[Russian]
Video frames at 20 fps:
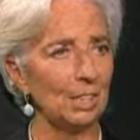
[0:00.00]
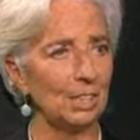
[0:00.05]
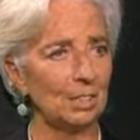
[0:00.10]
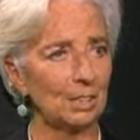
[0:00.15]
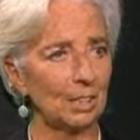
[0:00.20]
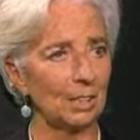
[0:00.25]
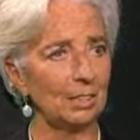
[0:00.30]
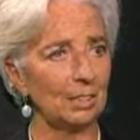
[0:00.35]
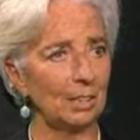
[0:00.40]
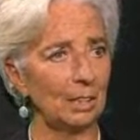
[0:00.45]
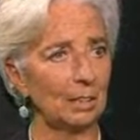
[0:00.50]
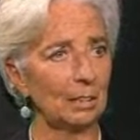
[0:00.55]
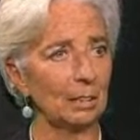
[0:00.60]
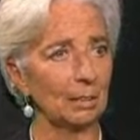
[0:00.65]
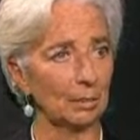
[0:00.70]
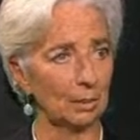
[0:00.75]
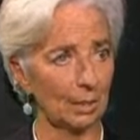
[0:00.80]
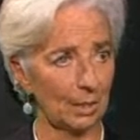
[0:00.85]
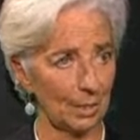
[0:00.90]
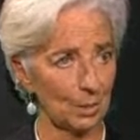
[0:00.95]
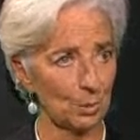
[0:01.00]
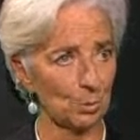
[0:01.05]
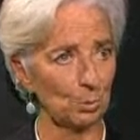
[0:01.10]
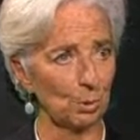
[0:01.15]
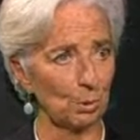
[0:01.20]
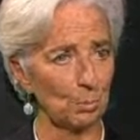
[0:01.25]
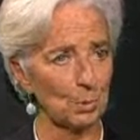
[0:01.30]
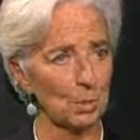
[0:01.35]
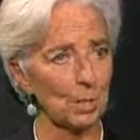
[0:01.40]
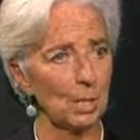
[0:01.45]
тех детей
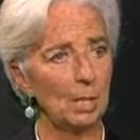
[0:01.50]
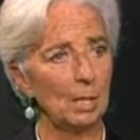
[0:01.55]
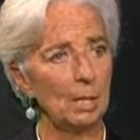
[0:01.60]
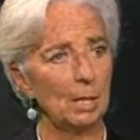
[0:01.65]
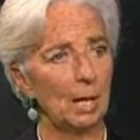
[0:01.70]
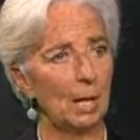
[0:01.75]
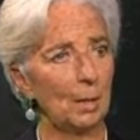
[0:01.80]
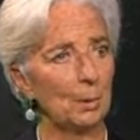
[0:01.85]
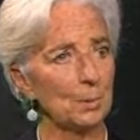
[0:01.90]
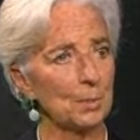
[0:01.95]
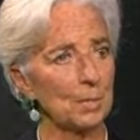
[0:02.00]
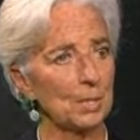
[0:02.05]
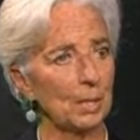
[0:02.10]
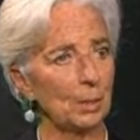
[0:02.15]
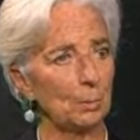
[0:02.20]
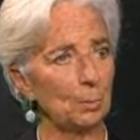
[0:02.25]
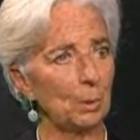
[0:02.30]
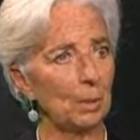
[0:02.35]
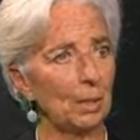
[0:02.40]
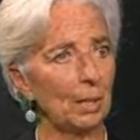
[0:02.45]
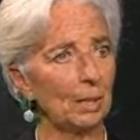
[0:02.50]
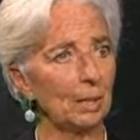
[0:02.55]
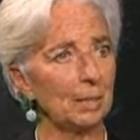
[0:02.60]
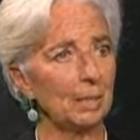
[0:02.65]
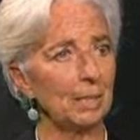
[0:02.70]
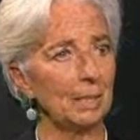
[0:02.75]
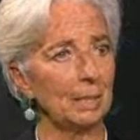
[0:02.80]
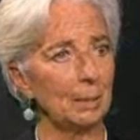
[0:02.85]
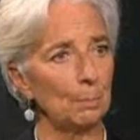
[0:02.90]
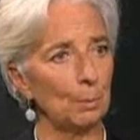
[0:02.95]
в Нигерии, которых я
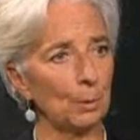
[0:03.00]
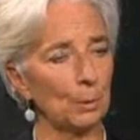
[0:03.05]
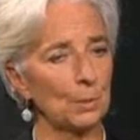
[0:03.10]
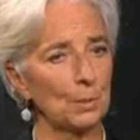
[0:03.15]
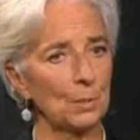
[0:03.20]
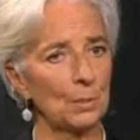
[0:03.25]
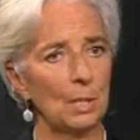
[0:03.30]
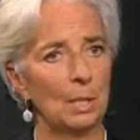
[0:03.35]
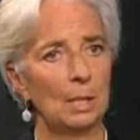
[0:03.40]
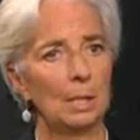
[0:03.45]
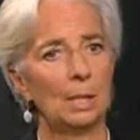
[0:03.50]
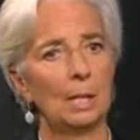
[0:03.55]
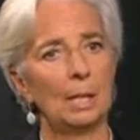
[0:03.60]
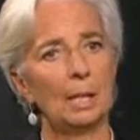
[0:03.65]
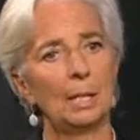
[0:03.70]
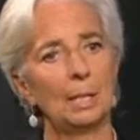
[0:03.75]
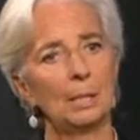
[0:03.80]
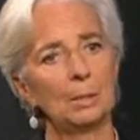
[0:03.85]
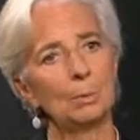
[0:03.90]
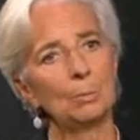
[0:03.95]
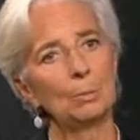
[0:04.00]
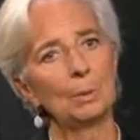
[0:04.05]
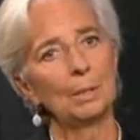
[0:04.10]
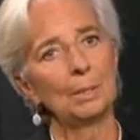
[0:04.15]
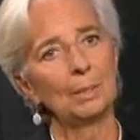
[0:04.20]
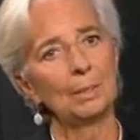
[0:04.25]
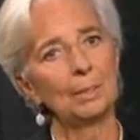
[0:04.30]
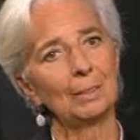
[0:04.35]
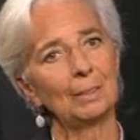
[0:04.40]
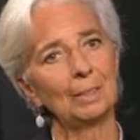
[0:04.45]
посетила, которые сидели в
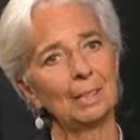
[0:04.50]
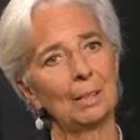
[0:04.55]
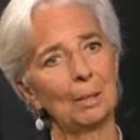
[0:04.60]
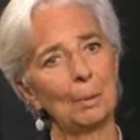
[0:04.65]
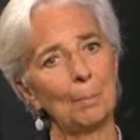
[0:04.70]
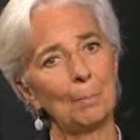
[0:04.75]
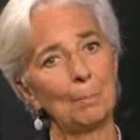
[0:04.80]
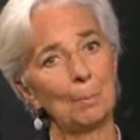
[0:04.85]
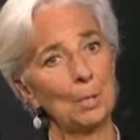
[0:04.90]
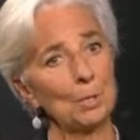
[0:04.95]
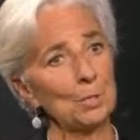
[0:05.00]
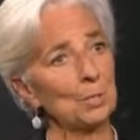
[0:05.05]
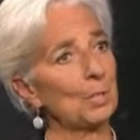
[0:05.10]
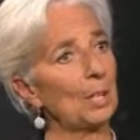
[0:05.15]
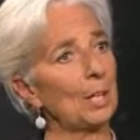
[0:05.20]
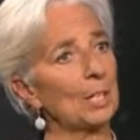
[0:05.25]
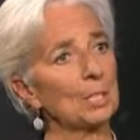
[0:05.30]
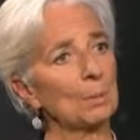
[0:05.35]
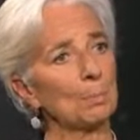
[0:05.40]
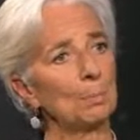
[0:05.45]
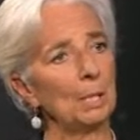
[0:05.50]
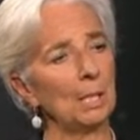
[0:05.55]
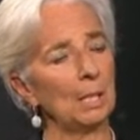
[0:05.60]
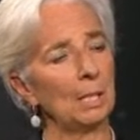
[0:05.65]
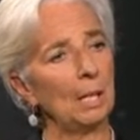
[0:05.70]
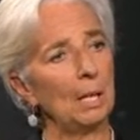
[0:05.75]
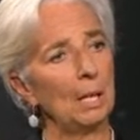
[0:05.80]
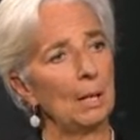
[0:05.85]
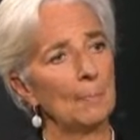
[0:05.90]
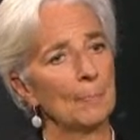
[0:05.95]
крохотном э,
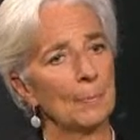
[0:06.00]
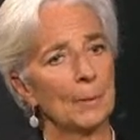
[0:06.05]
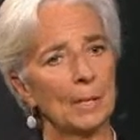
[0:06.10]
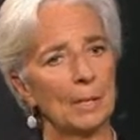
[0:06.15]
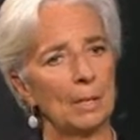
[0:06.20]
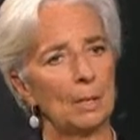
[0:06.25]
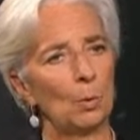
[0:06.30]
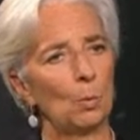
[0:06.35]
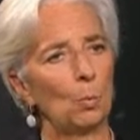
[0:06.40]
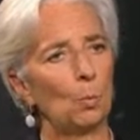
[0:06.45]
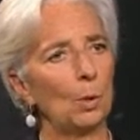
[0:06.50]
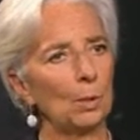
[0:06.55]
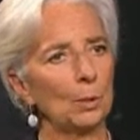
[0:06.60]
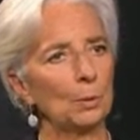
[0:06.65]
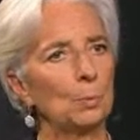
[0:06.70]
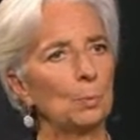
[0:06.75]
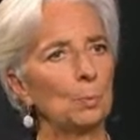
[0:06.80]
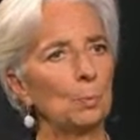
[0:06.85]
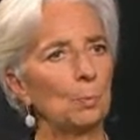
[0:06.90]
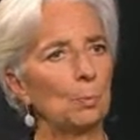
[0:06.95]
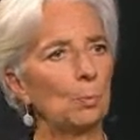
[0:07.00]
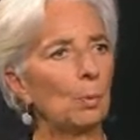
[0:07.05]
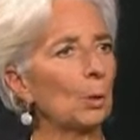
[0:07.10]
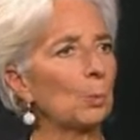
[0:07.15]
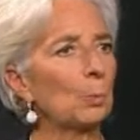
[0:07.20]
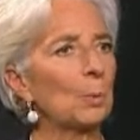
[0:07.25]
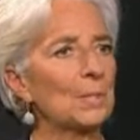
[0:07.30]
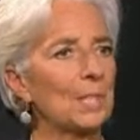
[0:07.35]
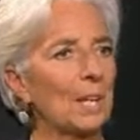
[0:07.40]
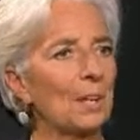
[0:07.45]
классе, в э,
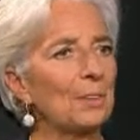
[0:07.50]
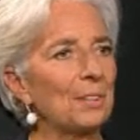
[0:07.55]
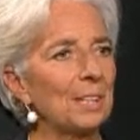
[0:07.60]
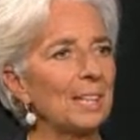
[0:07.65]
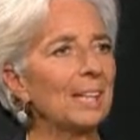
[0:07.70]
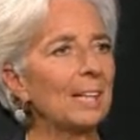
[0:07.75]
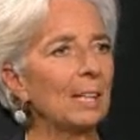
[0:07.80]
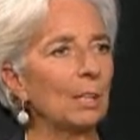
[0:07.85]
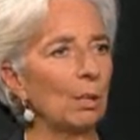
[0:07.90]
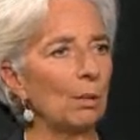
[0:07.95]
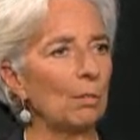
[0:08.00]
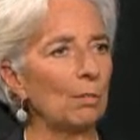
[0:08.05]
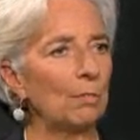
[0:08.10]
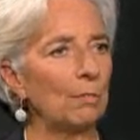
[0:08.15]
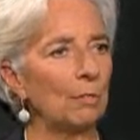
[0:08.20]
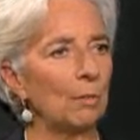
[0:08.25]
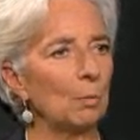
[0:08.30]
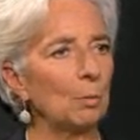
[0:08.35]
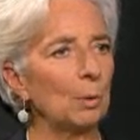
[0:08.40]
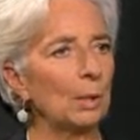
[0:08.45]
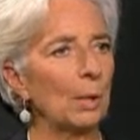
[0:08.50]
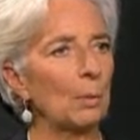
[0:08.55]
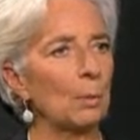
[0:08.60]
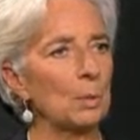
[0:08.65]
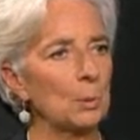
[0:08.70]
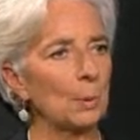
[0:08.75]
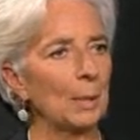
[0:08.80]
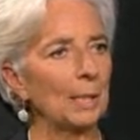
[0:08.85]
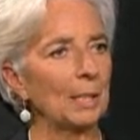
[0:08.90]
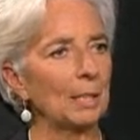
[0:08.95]
которых не было учебников.
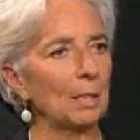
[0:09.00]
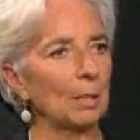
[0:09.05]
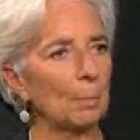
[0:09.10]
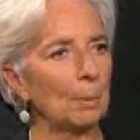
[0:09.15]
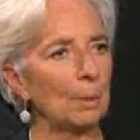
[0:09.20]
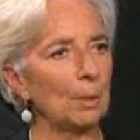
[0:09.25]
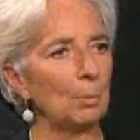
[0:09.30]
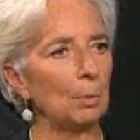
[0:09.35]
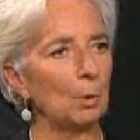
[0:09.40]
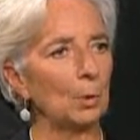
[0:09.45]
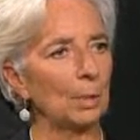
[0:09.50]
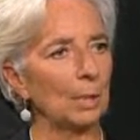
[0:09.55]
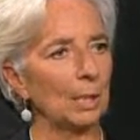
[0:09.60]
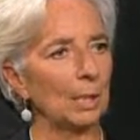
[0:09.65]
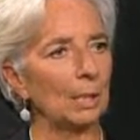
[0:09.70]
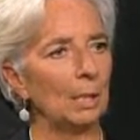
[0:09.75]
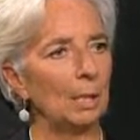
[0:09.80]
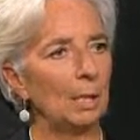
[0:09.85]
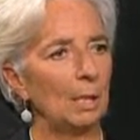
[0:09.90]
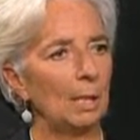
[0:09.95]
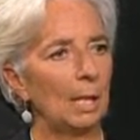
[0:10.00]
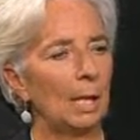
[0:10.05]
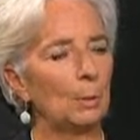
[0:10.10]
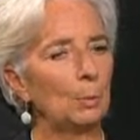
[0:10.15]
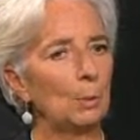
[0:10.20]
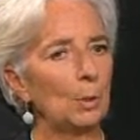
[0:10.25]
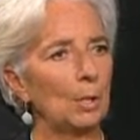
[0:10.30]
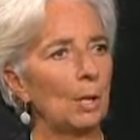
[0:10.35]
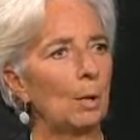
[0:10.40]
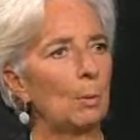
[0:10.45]
И я задала
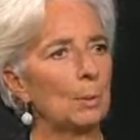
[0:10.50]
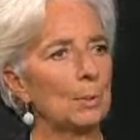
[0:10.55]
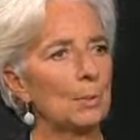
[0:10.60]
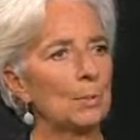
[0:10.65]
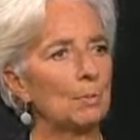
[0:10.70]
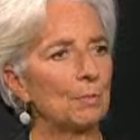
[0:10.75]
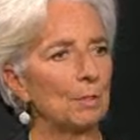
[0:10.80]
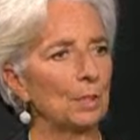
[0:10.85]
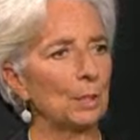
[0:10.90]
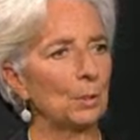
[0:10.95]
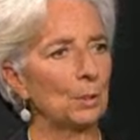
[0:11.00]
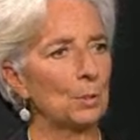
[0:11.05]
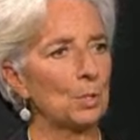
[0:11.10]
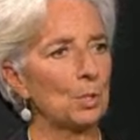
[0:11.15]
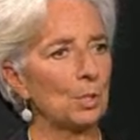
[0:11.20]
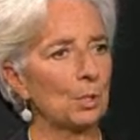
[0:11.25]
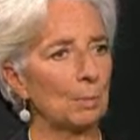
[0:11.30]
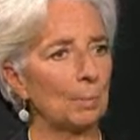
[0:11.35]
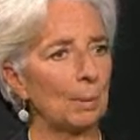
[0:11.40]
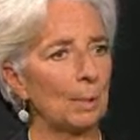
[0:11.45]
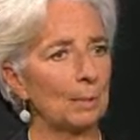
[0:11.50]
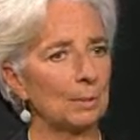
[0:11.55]
себе вопрос о том,